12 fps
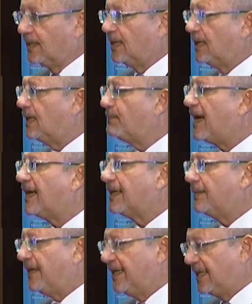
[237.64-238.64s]
آه، مع
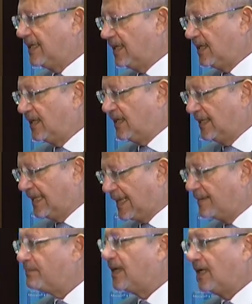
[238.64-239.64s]
الجمعيه
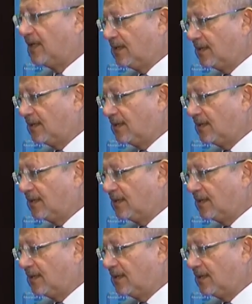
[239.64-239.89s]
العامه